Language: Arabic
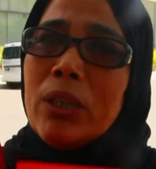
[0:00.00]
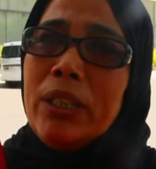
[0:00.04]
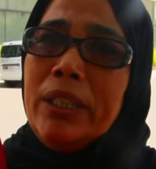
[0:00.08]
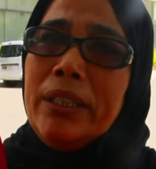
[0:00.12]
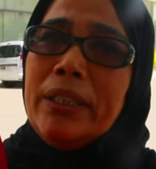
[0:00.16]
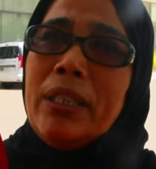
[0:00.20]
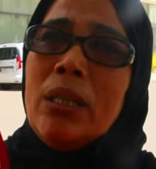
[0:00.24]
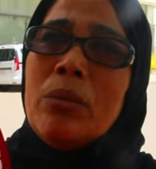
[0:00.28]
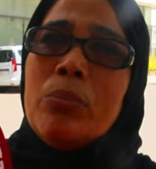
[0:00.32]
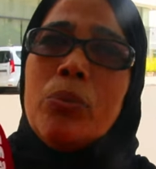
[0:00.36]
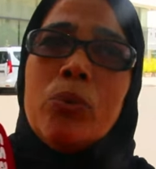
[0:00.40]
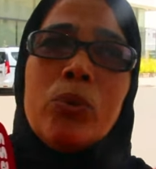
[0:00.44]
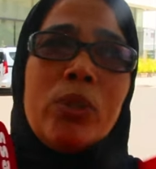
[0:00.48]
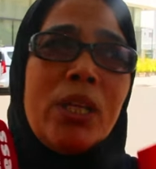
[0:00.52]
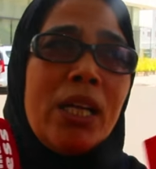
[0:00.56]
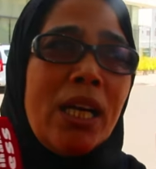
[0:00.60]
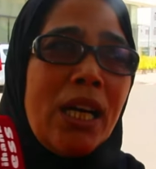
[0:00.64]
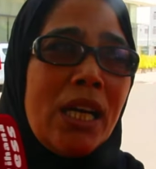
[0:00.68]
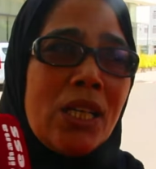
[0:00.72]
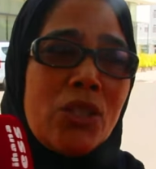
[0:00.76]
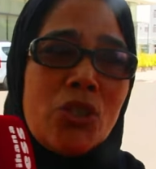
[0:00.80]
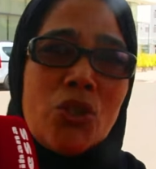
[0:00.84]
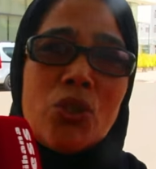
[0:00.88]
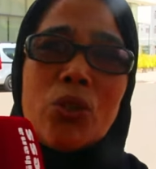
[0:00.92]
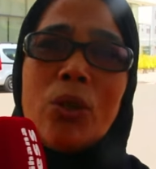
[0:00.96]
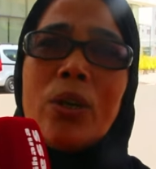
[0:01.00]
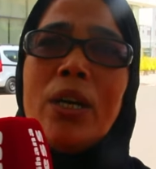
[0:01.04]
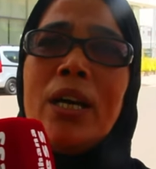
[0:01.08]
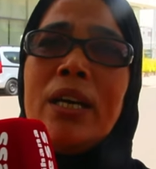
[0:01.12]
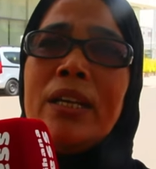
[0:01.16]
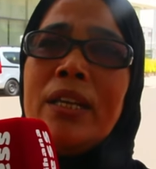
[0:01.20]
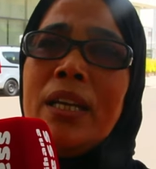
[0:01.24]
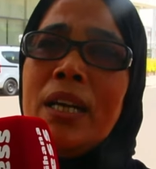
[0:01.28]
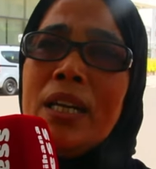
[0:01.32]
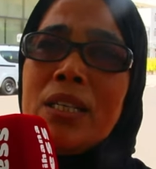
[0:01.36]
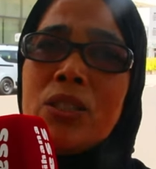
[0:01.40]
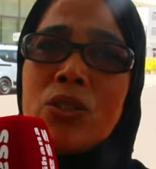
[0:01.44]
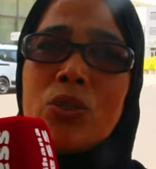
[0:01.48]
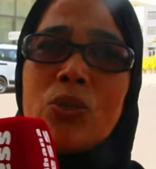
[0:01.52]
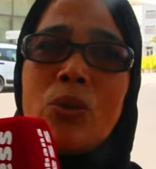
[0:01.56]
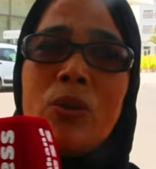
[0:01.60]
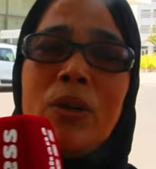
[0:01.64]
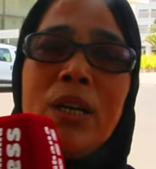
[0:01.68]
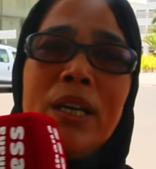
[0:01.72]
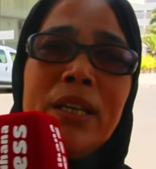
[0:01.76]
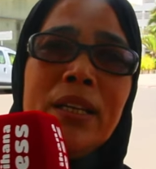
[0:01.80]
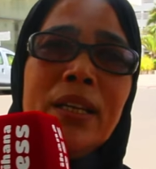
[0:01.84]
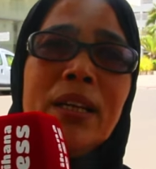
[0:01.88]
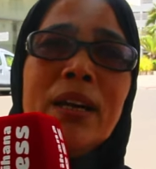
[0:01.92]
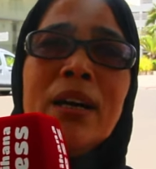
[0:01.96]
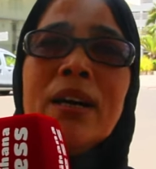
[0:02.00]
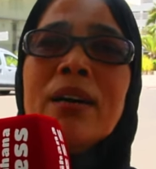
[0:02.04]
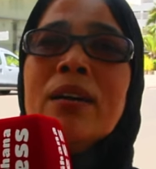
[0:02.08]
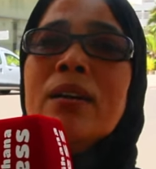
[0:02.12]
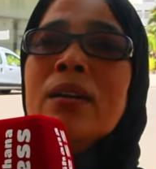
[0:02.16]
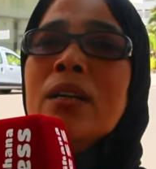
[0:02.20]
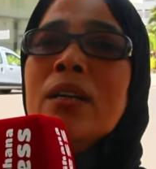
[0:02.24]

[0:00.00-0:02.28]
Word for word: اللي حدا البودره الشقه هنا الشقه هنا